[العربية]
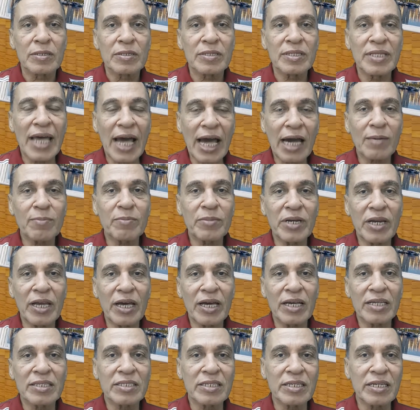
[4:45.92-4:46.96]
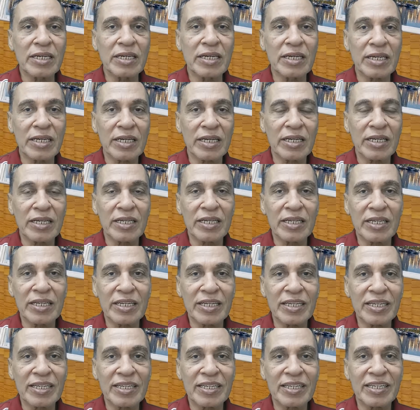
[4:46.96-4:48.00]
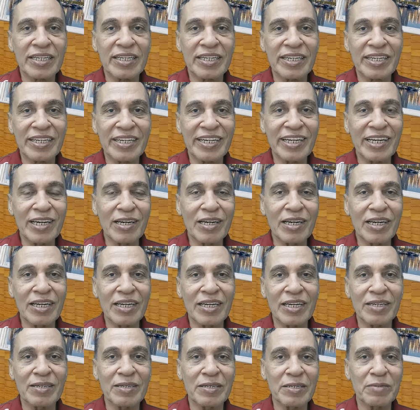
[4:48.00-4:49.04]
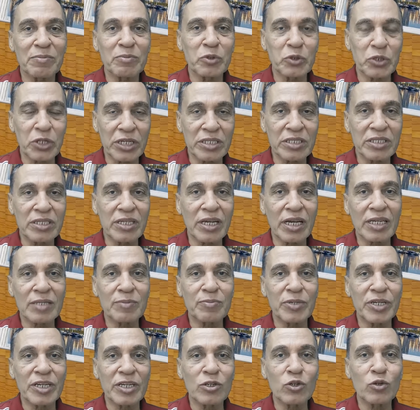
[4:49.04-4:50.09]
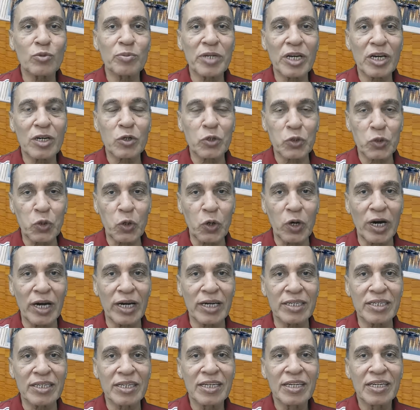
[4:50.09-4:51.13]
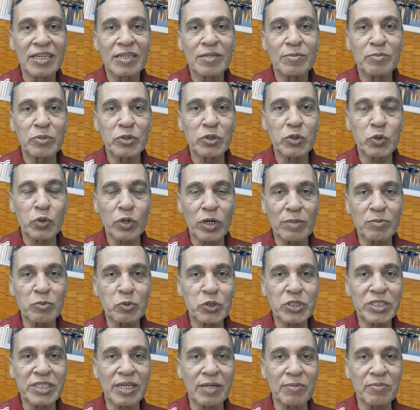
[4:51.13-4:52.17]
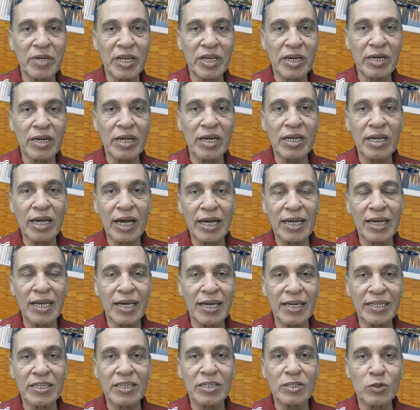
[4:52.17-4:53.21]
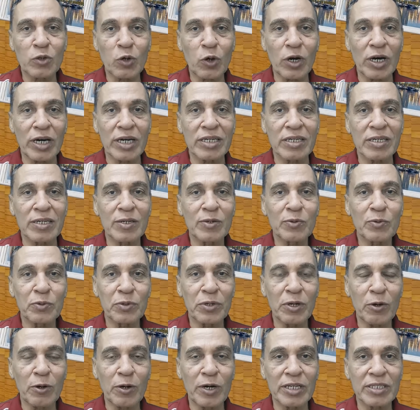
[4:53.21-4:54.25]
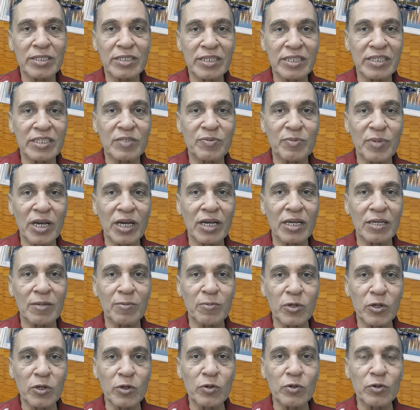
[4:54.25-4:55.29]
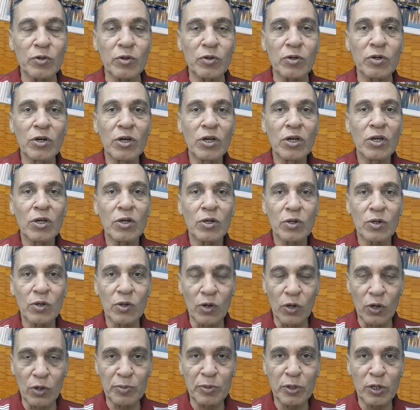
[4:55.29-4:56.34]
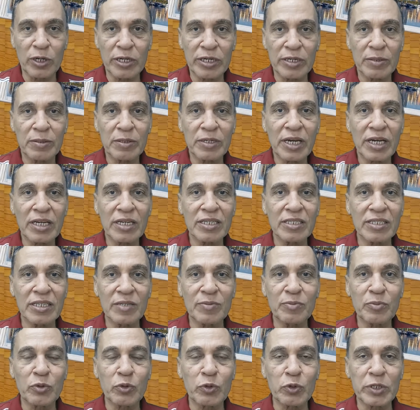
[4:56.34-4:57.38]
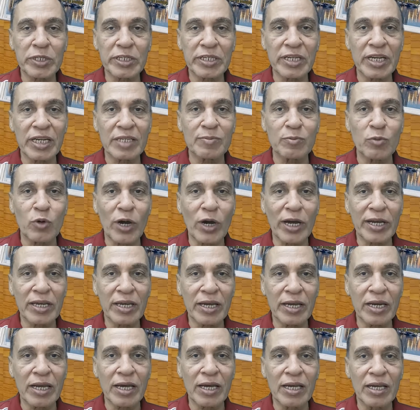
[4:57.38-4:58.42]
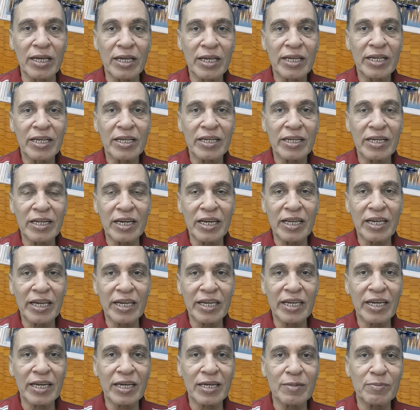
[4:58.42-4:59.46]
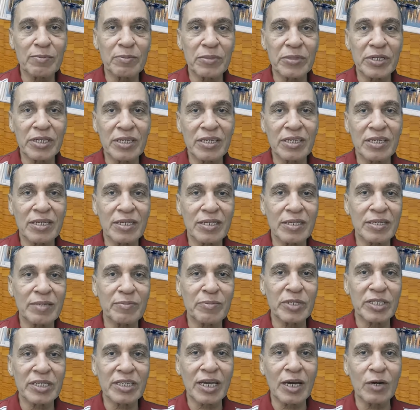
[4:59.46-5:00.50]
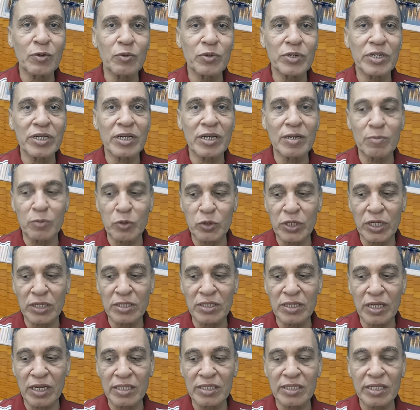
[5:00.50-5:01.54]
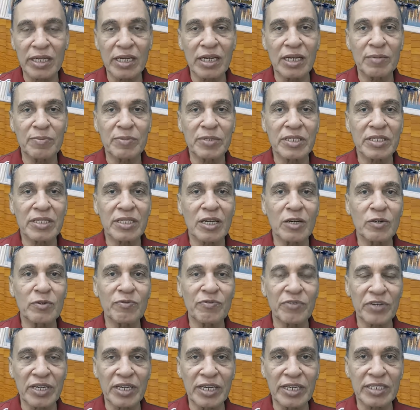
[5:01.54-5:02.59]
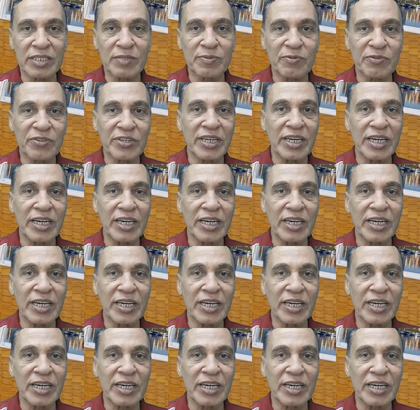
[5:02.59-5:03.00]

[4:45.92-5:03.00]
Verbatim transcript: دعم لهذه المضادات بانه بياخد حقن بصوره مستمره على هيئه حقن والحقن دي اسمها اميونو جلوبولين يعني دي بروتينات معينه اللي هي من بتكون المضادات اللي بتتكون في الجسم في